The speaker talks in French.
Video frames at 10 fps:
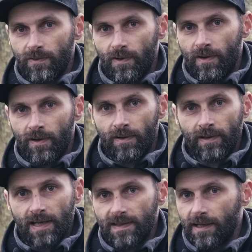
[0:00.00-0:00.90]
euh,
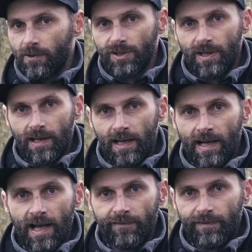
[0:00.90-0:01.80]
s'accrochent à
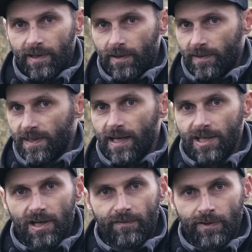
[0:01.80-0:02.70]
l'agrafe et euh, que ça
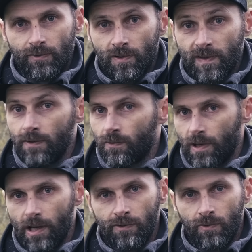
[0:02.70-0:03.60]
gâche la fin du lancer. Donc
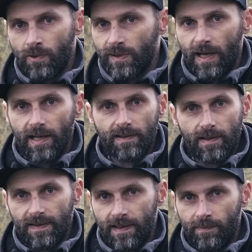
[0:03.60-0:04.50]
un nœud en direct,
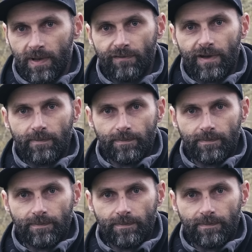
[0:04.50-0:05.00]
c'est parfait.